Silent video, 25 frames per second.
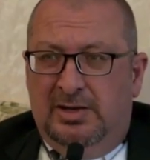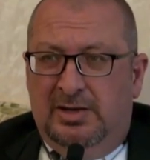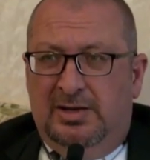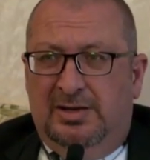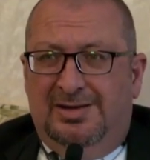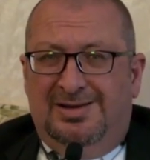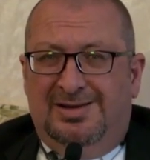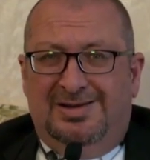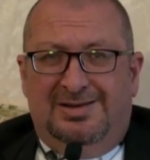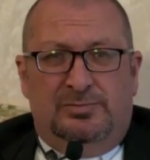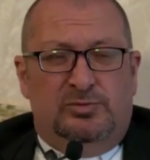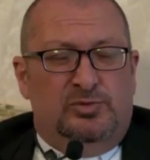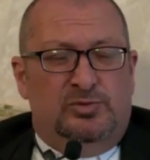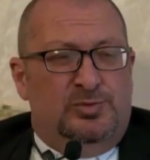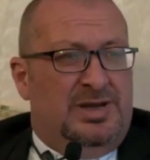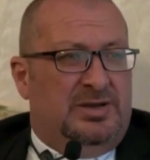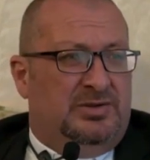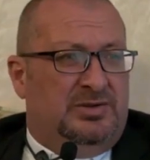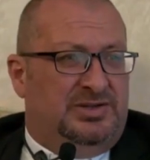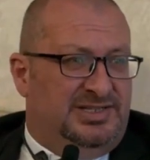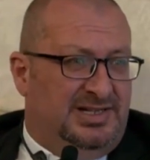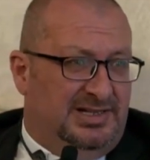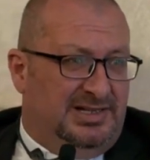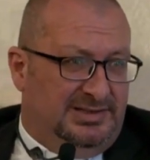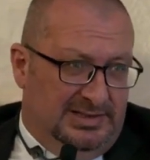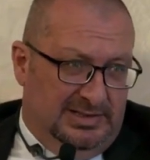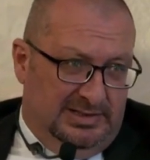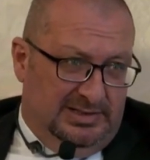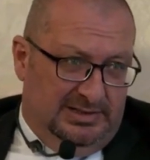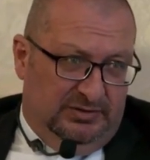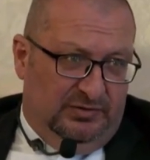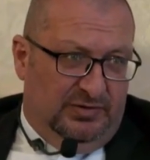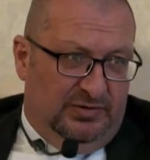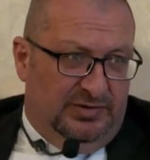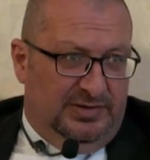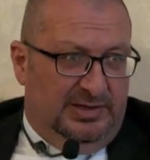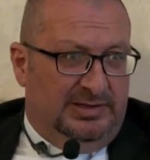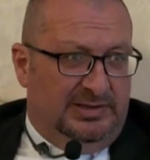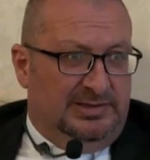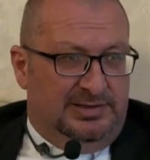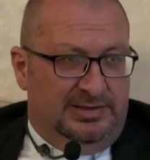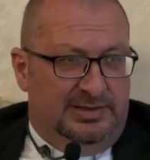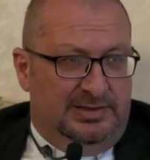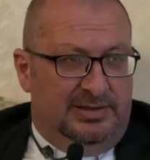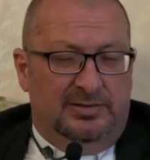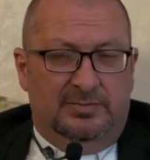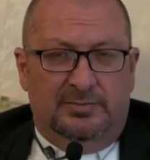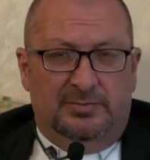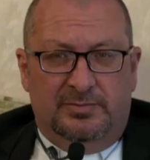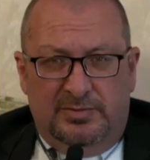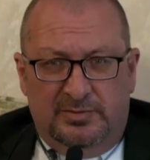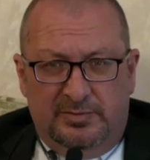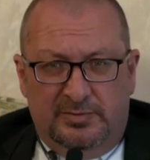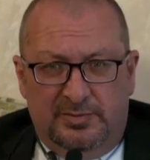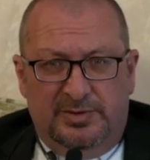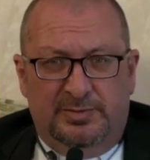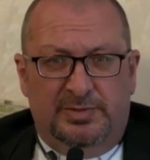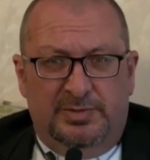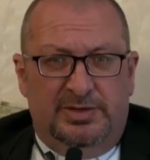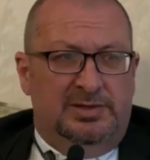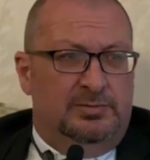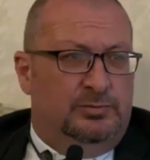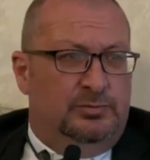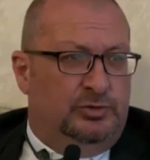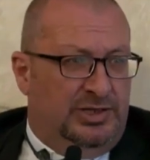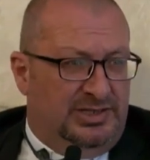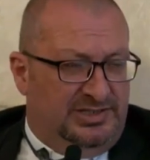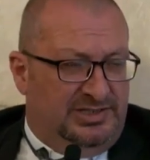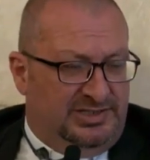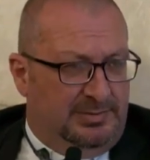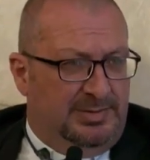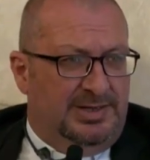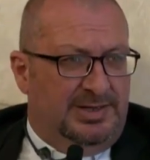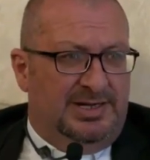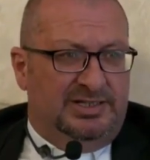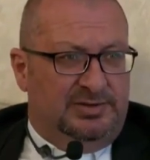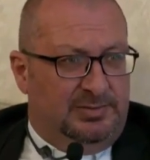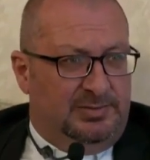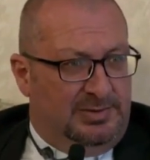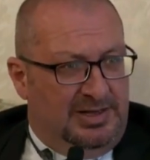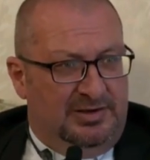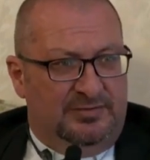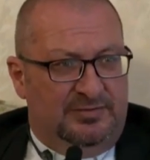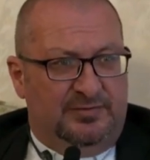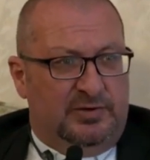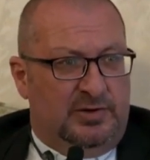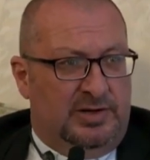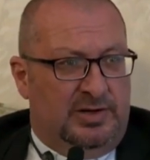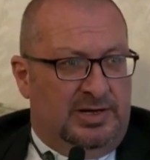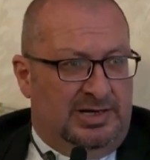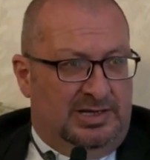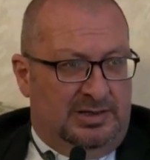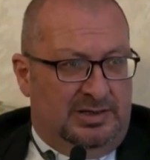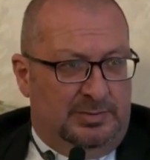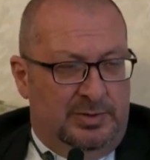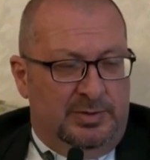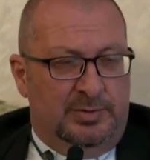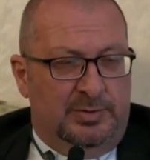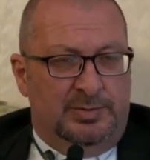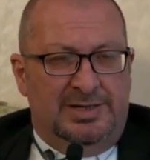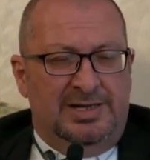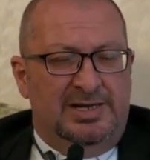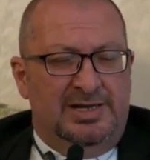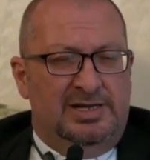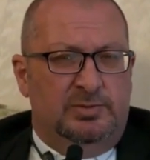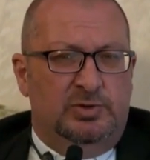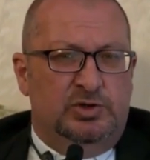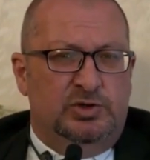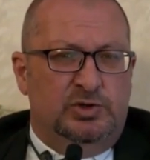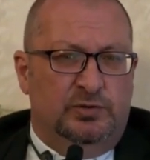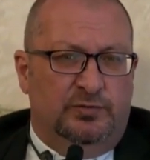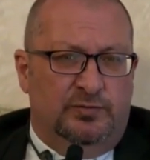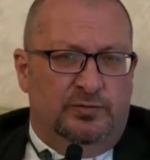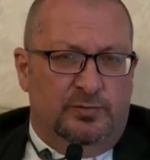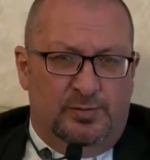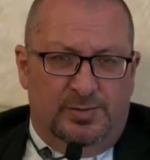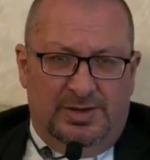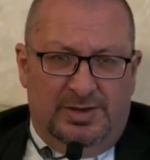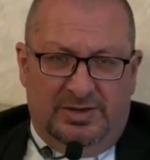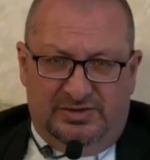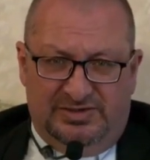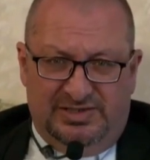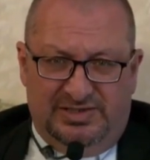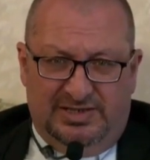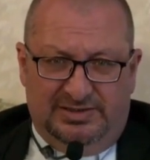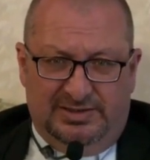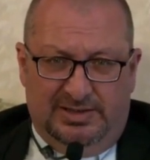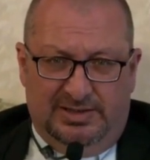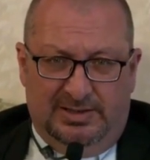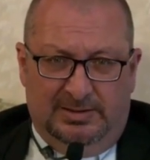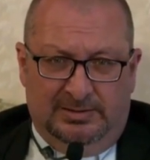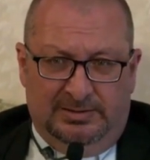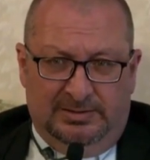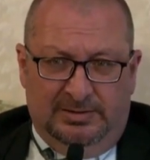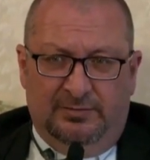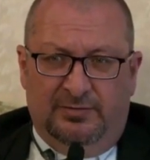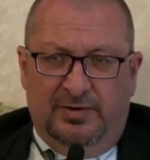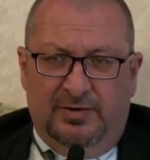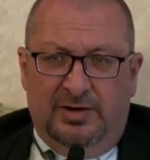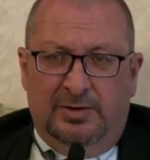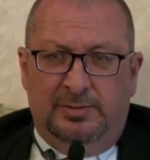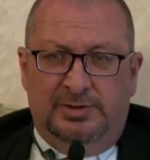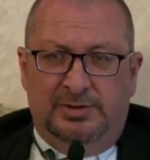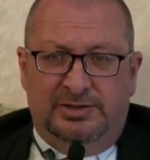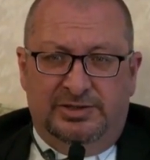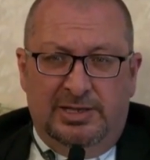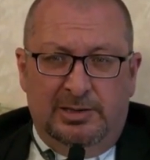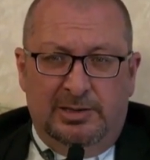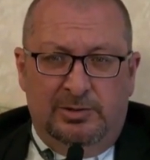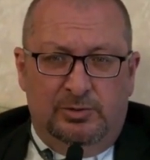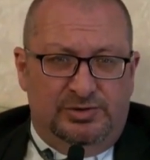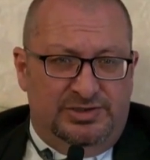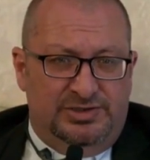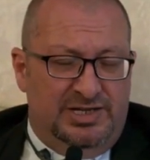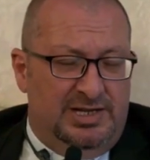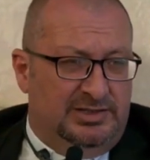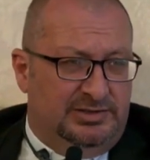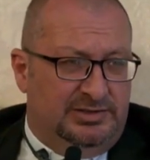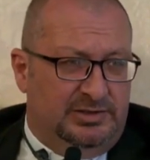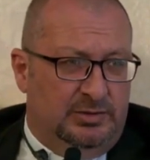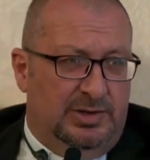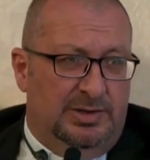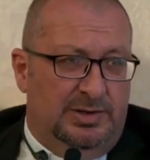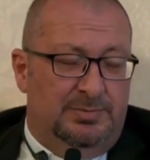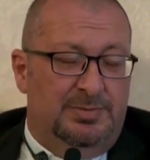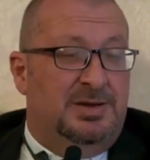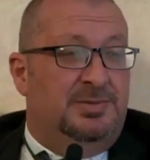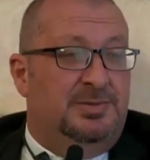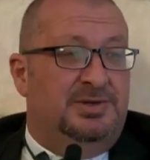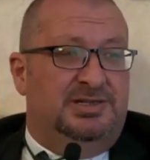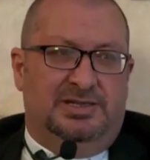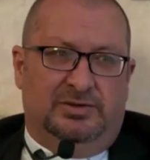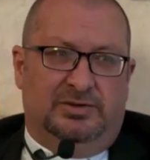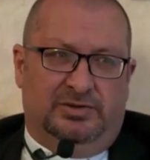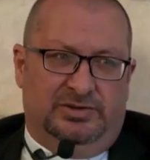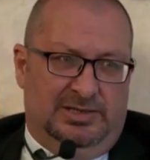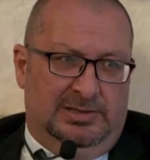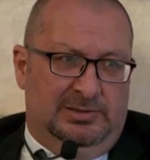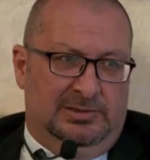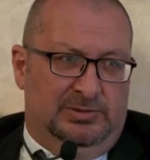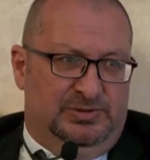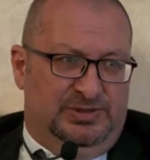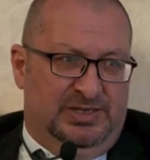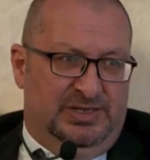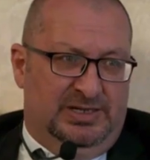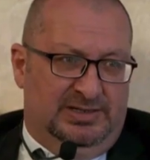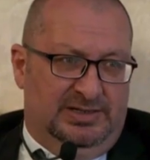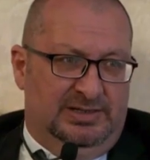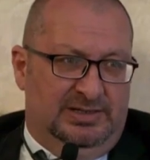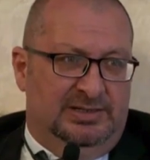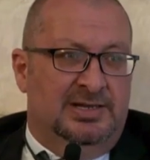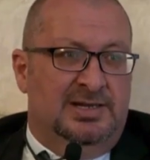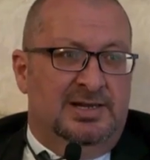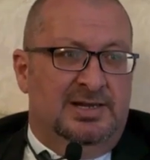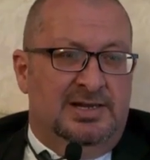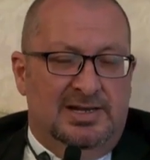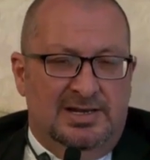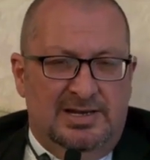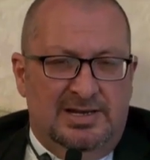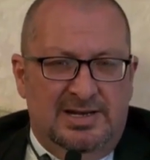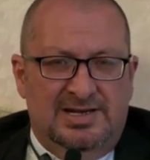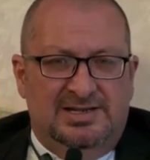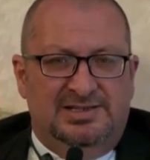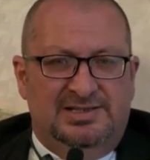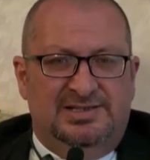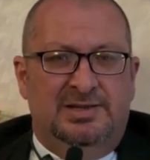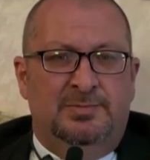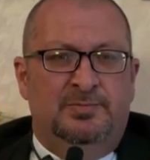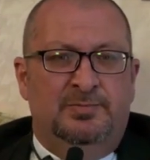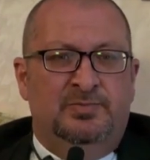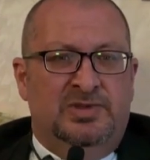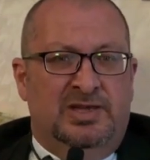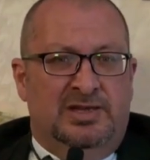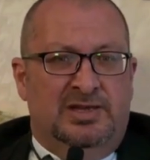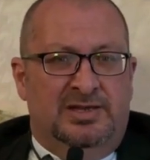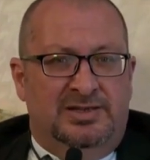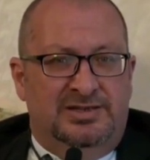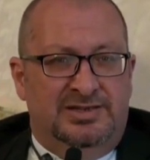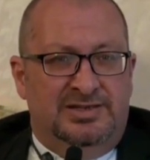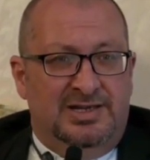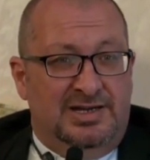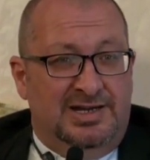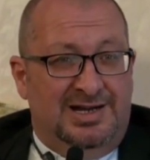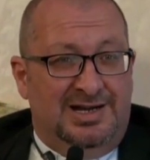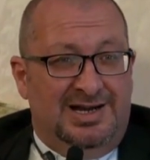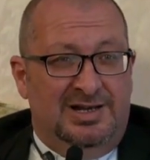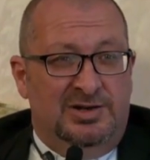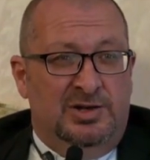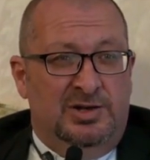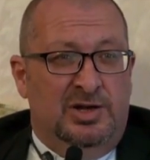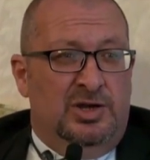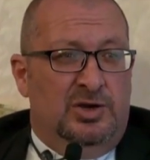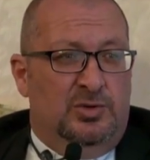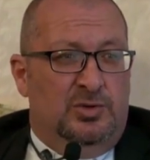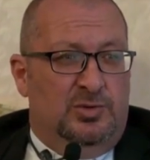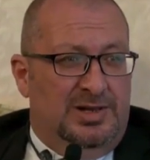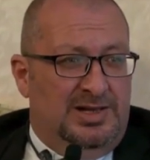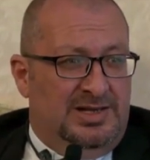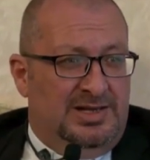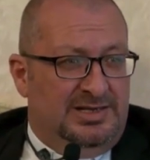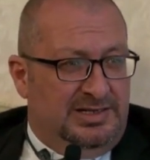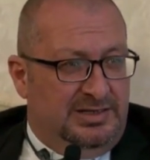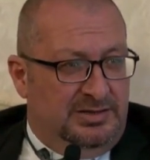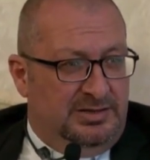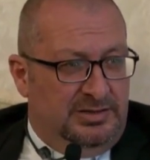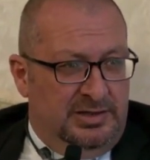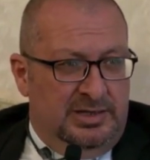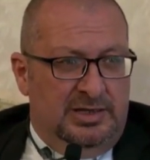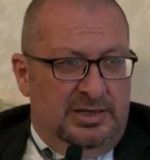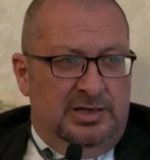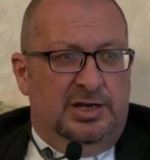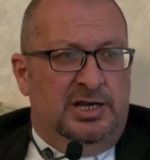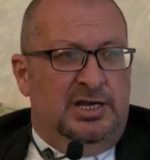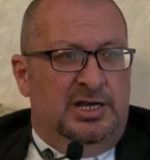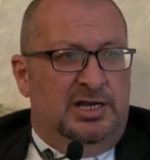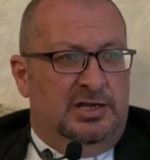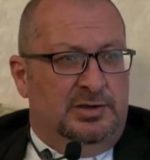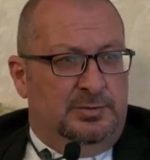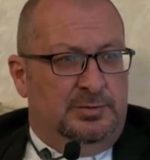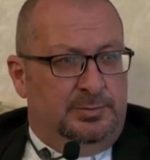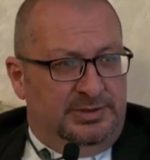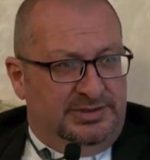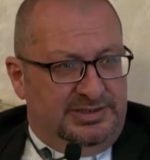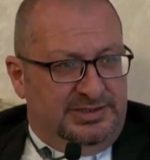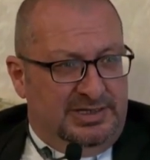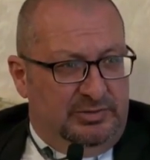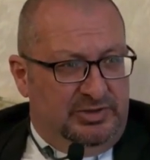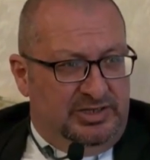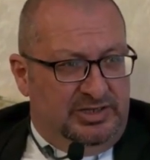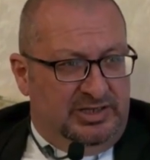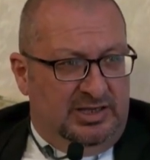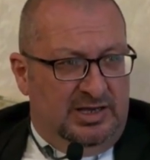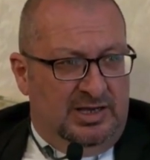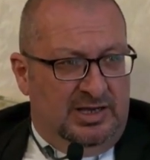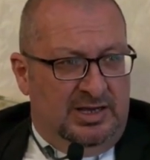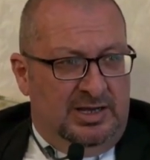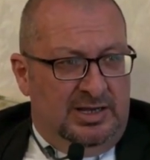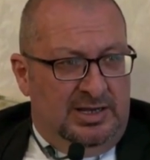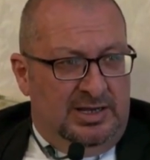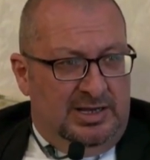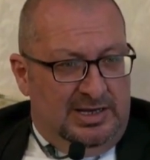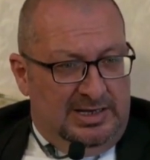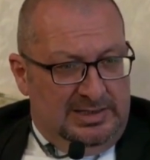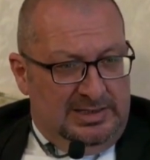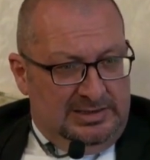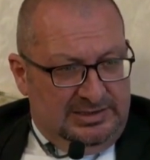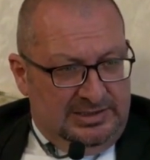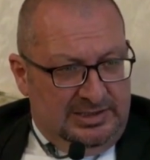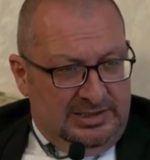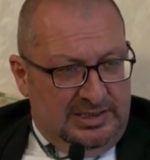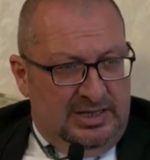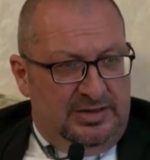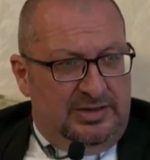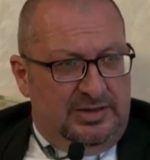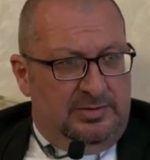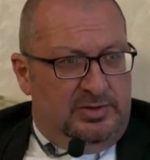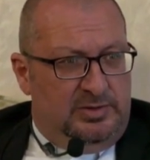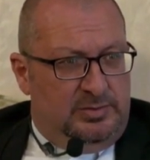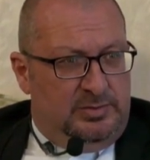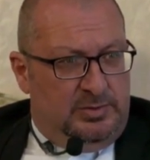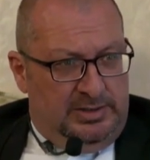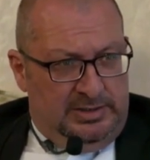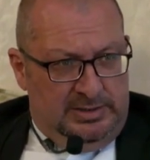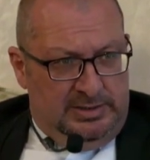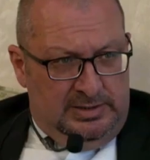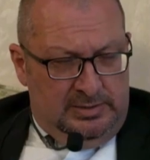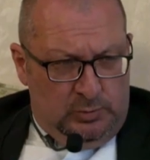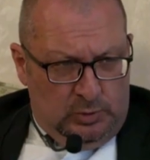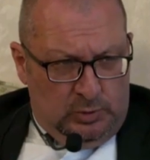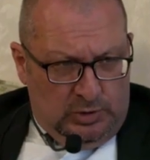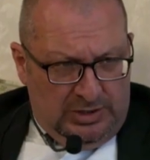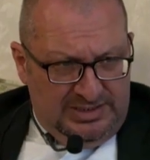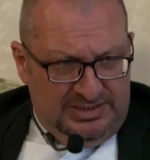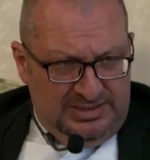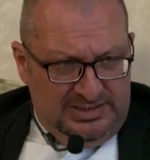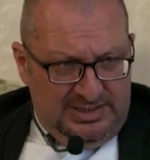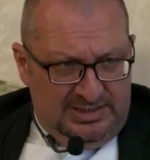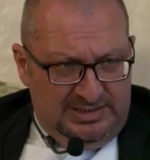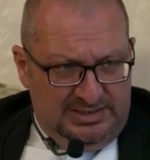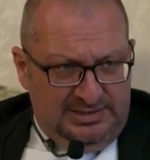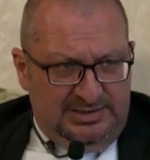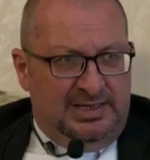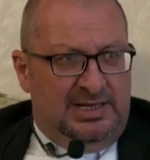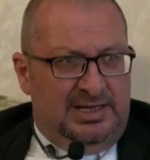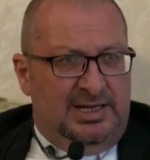آه، ممارسات اللي تفضلتي بالمناسبات بالافراح بالهيك بنشوف ممارسات غلط فبيضلوا ساكته واحد ما بيقدر يضلوا ساكت لازم يتدخل ولكن بطريقه الغضب المقدس